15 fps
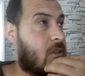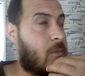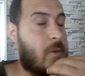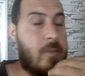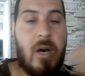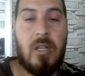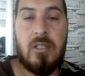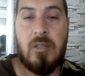
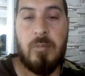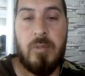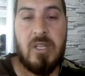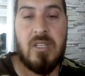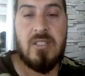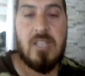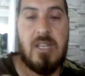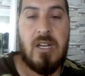Bir baktık
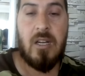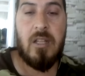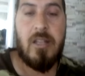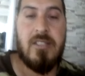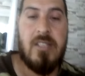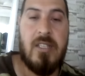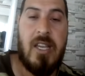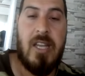bilgisayar
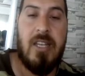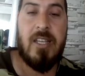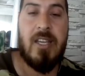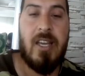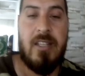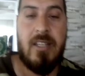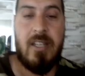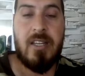arkadaşlar kendi kendine